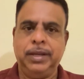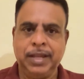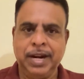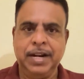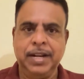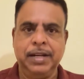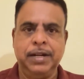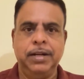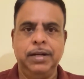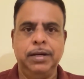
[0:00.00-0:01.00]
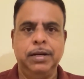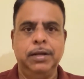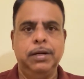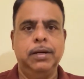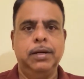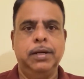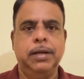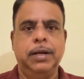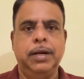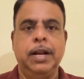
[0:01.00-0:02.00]
இரண்டு
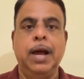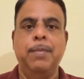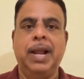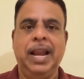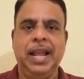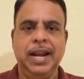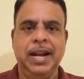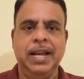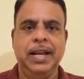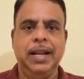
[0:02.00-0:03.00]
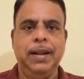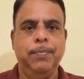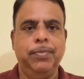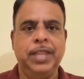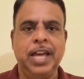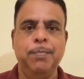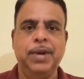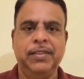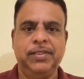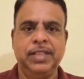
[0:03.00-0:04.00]
நாம் நல்ல எண்ணங்கள்
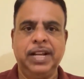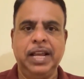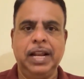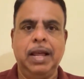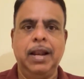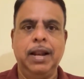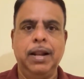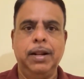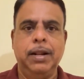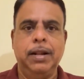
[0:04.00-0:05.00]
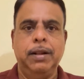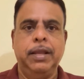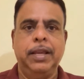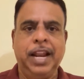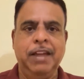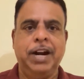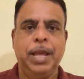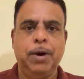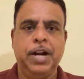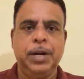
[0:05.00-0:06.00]
நேர்மறை சிந்தனைகளால் இறை
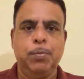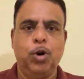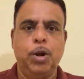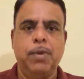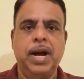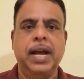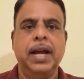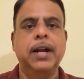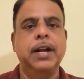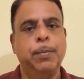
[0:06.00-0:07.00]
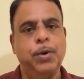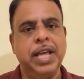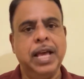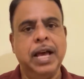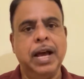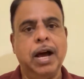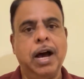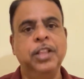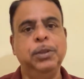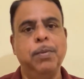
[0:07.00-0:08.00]
வழிபாட்டின் மூலமாக நம்முடைய
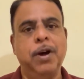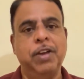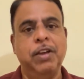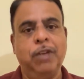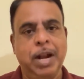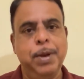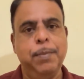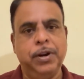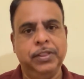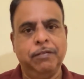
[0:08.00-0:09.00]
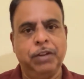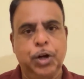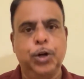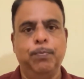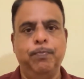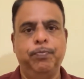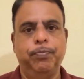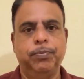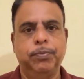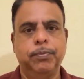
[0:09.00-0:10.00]
ஆத்மாவை வலிமைப்படுத்த வேண்டும்
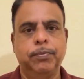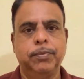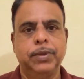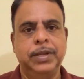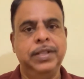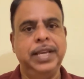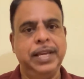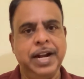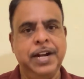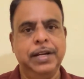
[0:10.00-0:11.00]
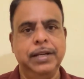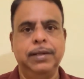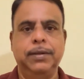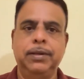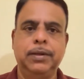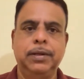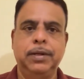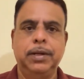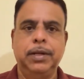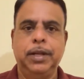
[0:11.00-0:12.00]
இது இரண்டு
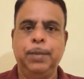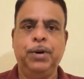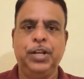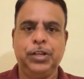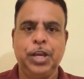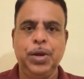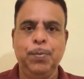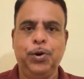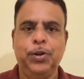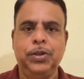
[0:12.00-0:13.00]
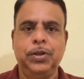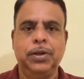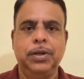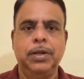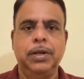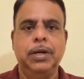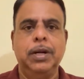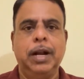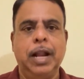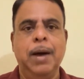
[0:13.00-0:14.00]
இப்படி செய்யும் பொழுது
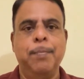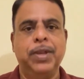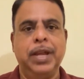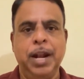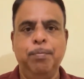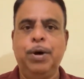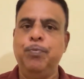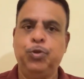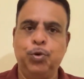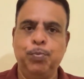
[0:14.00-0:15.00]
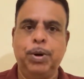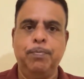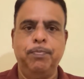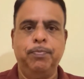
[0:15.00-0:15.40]
நாம் இன்பம் துன்பம்